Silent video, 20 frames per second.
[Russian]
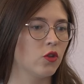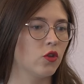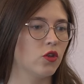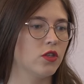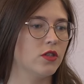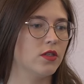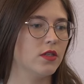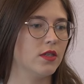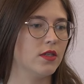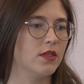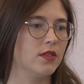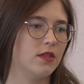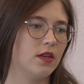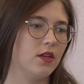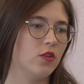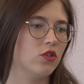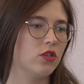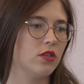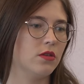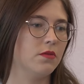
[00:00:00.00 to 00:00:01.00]
То есть они
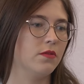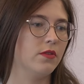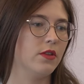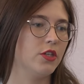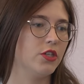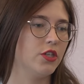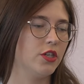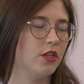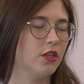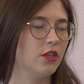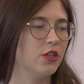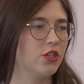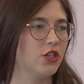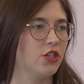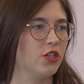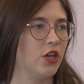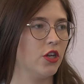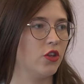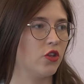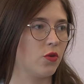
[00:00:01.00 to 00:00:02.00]
сразу с самого начала
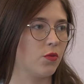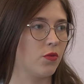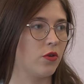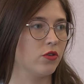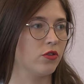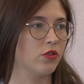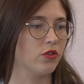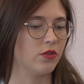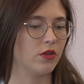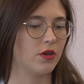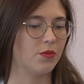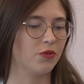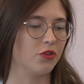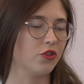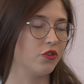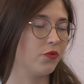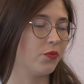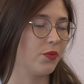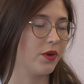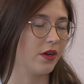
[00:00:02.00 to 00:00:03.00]
начинают работать,
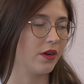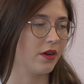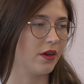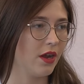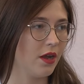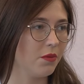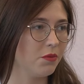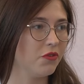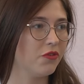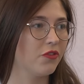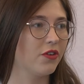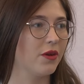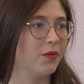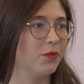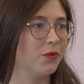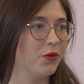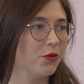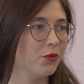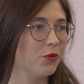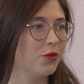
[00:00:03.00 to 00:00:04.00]
работать в программе, в
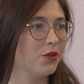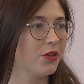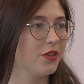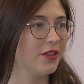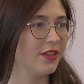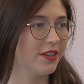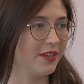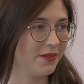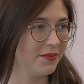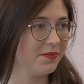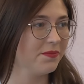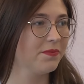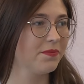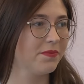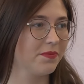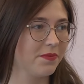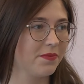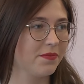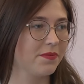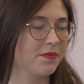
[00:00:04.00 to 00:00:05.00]
компьютере, Конечно. да?
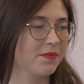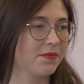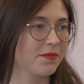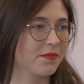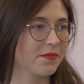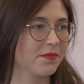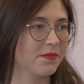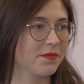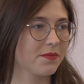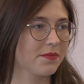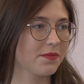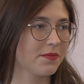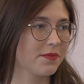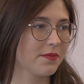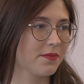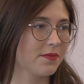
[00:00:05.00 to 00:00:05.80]
Ну да, потому что...